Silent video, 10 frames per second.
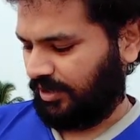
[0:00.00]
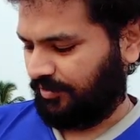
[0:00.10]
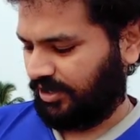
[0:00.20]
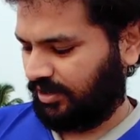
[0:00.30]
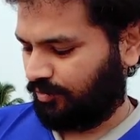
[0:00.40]
आई
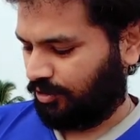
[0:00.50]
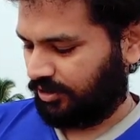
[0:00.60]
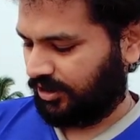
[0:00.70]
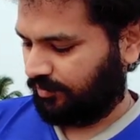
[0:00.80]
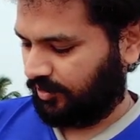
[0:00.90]
मेनली
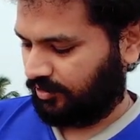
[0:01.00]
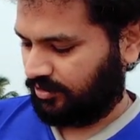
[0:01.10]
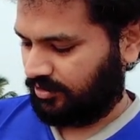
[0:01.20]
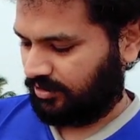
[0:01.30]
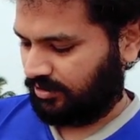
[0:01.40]
बॉट इट
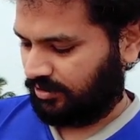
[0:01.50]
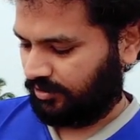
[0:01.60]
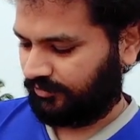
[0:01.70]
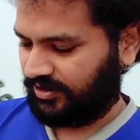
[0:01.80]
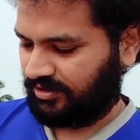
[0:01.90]
बिकॉज
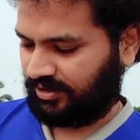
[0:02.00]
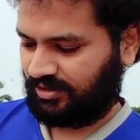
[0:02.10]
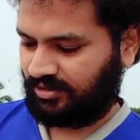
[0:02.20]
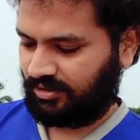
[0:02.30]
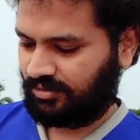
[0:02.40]
ऑफ दिस
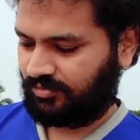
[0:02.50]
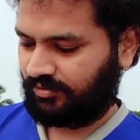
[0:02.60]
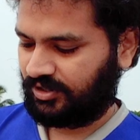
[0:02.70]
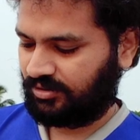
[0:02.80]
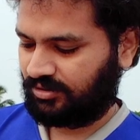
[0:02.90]
सेंसर्स
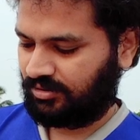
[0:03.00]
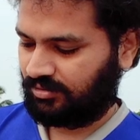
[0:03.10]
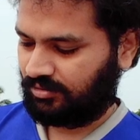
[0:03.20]
विच इज़